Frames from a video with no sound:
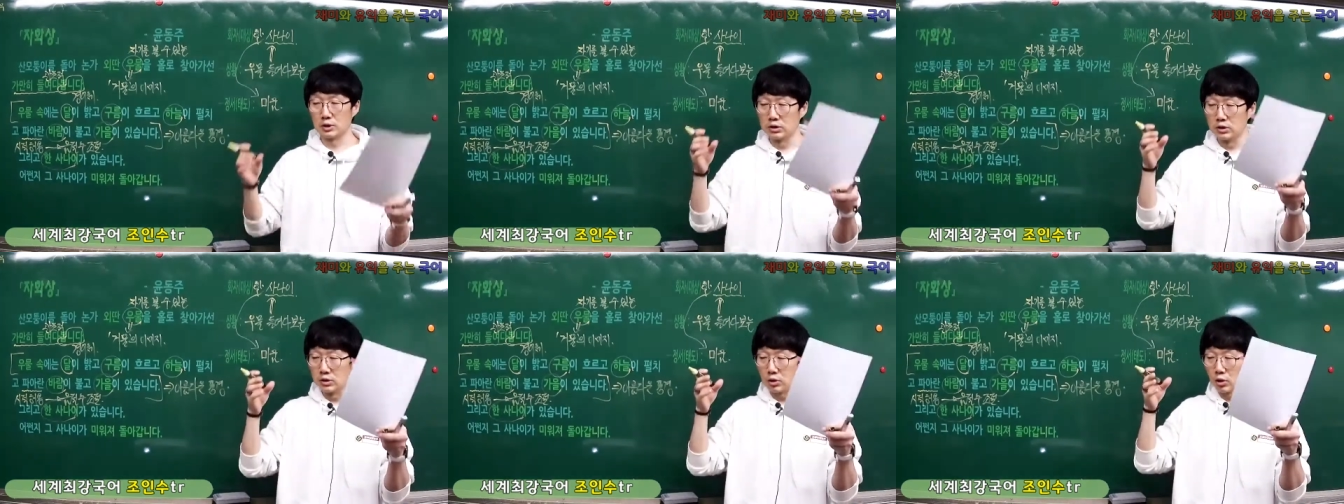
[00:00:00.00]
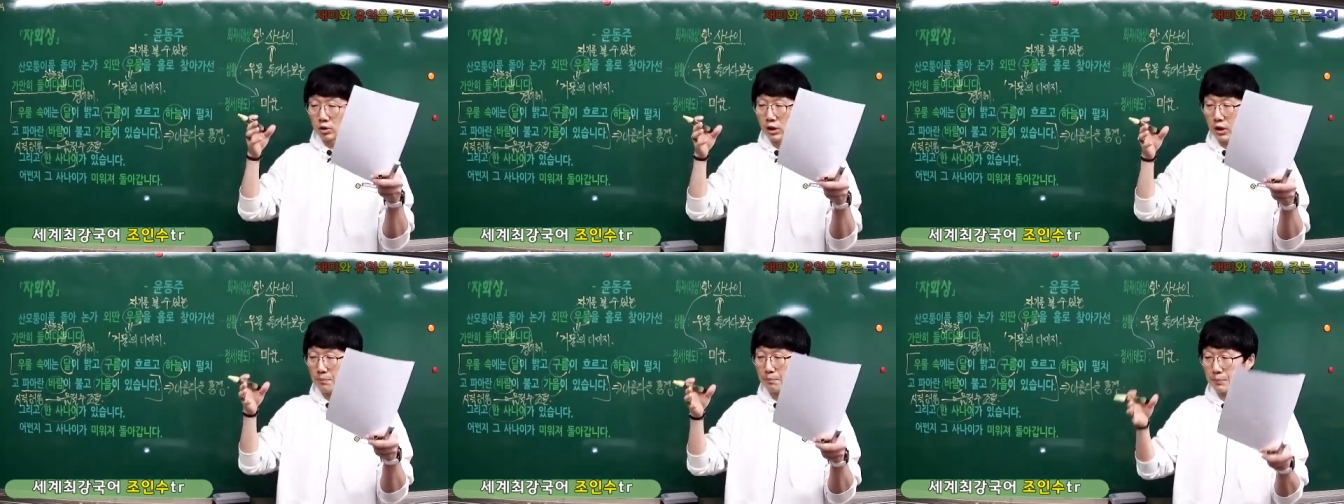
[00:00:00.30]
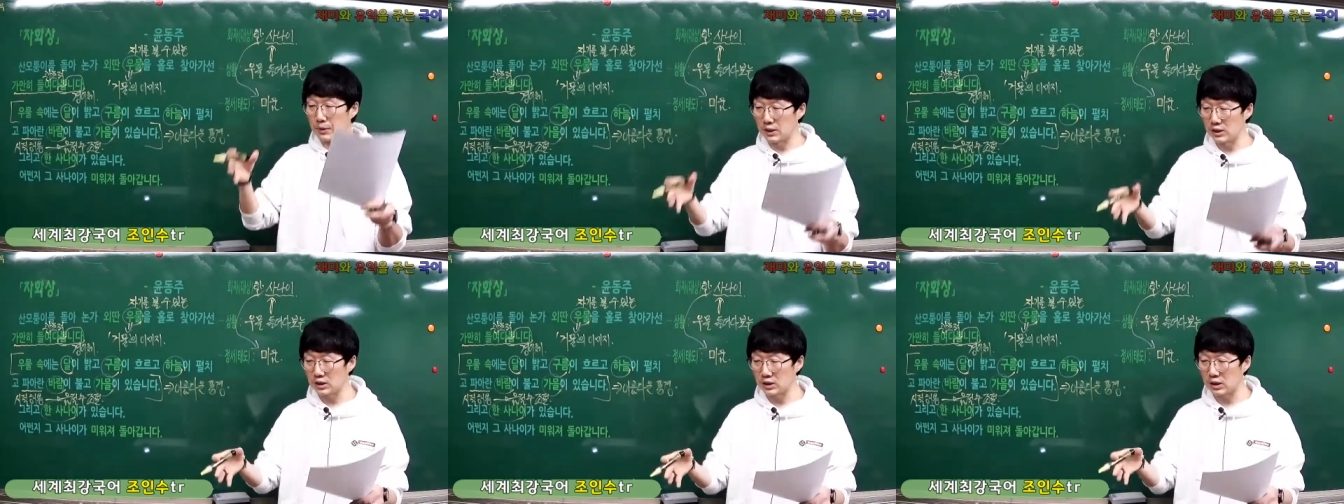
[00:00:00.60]
그곳에
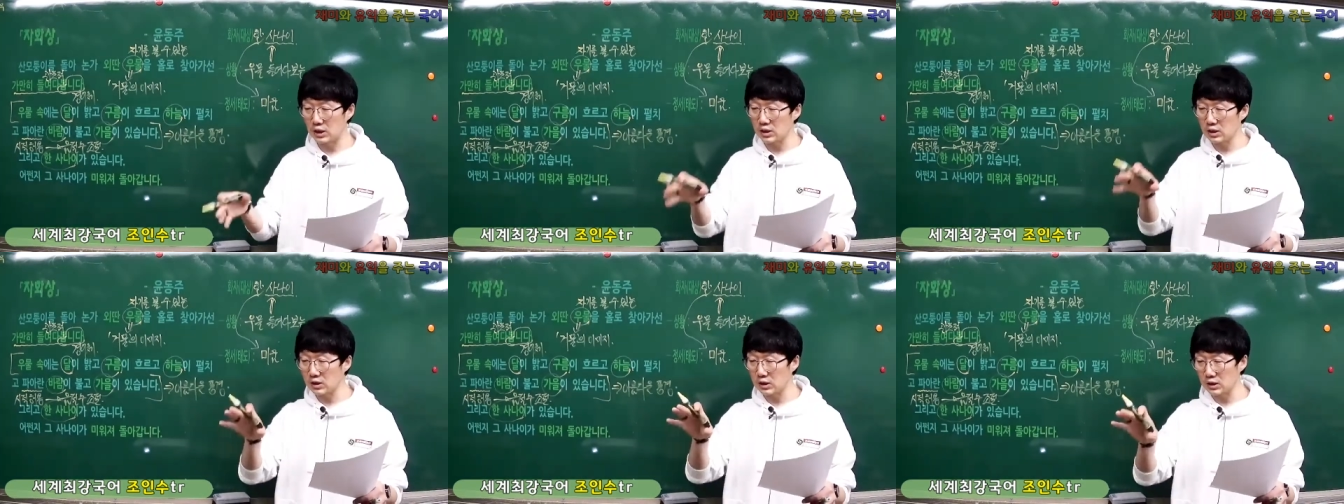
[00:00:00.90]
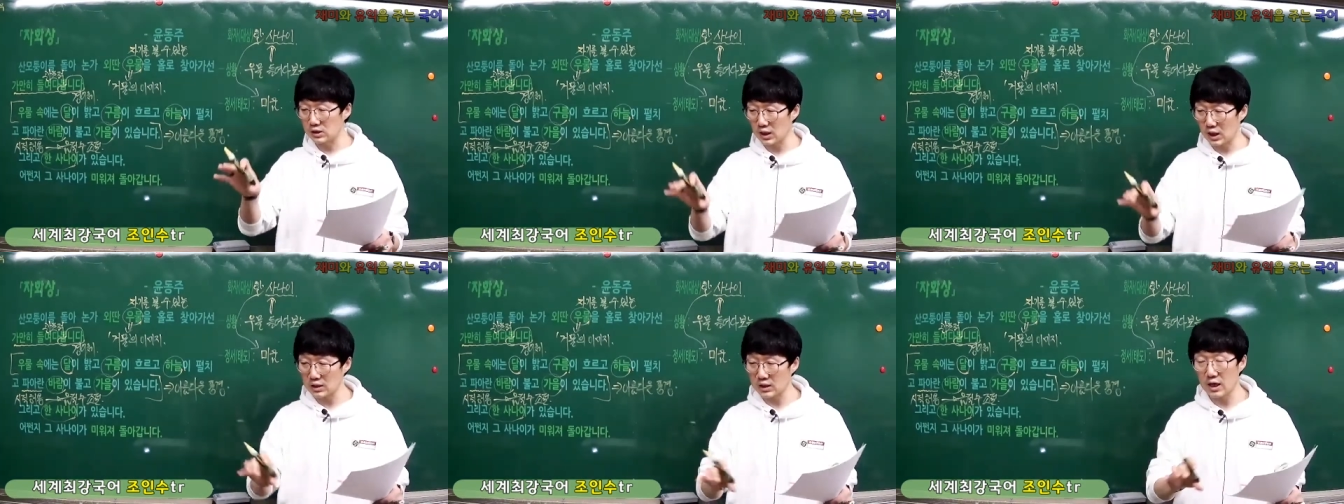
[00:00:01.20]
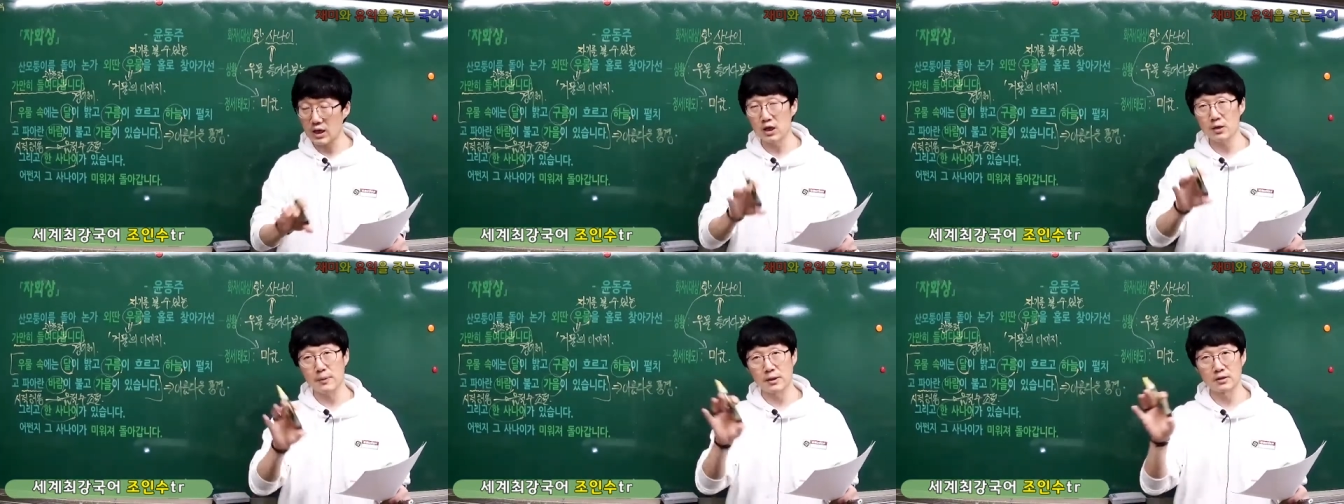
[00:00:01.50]
비친 그
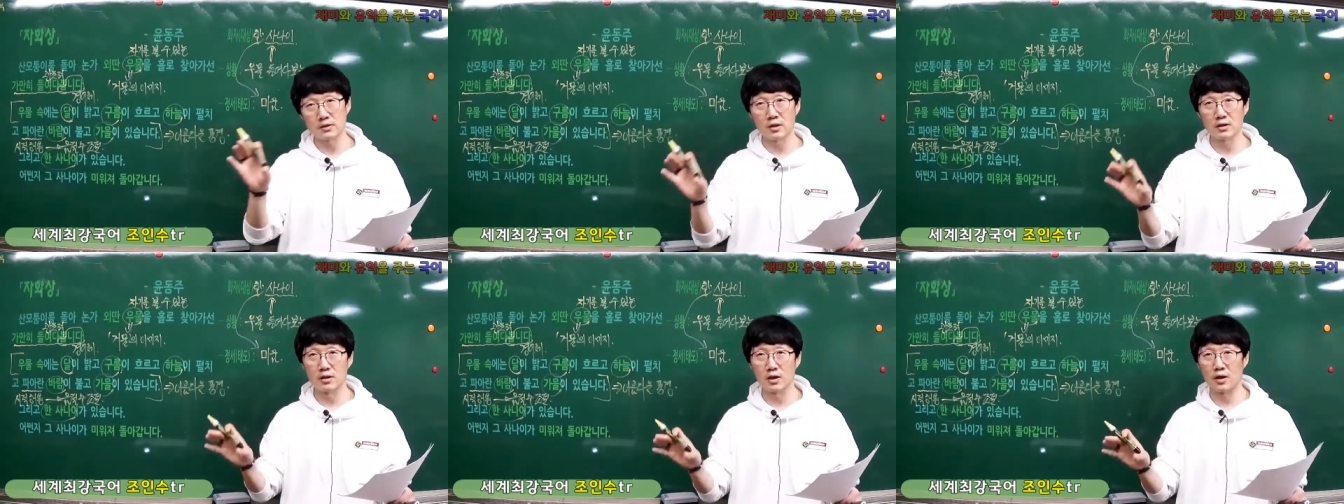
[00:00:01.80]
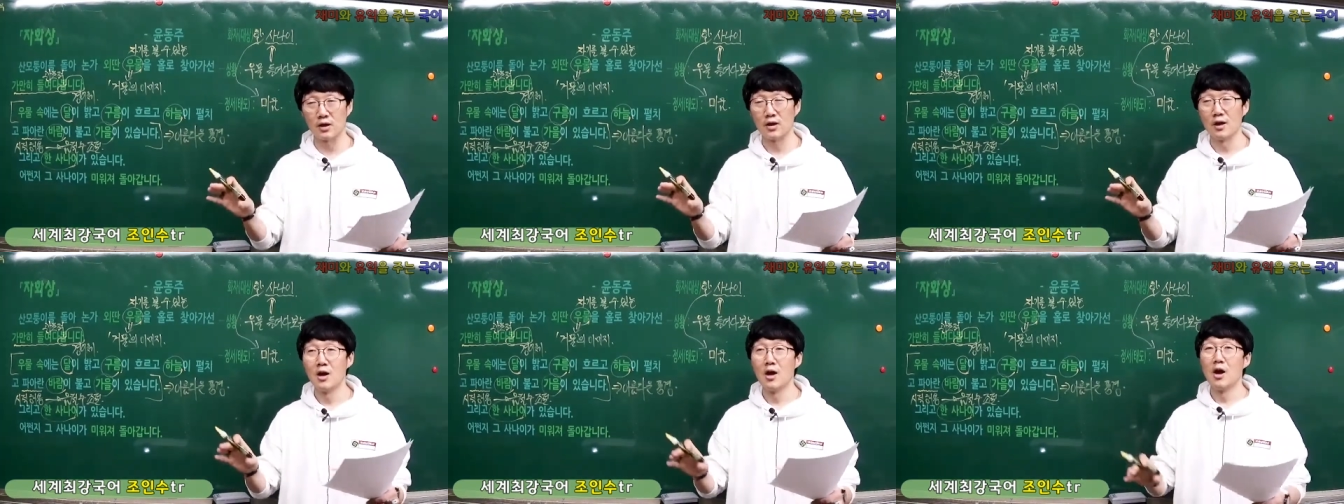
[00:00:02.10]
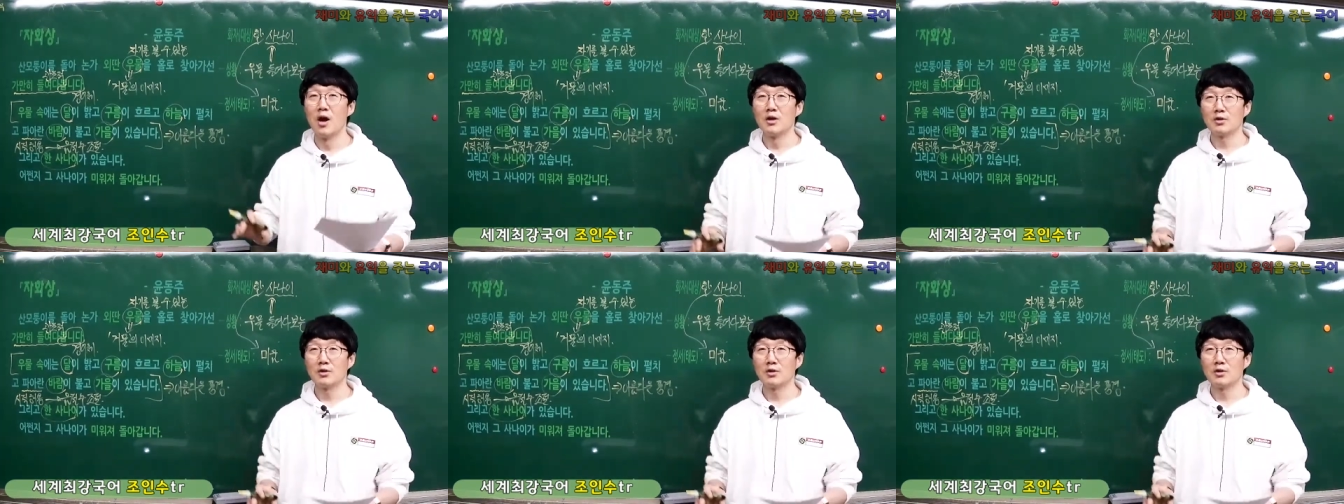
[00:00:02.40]
사나이를 봤을 텐데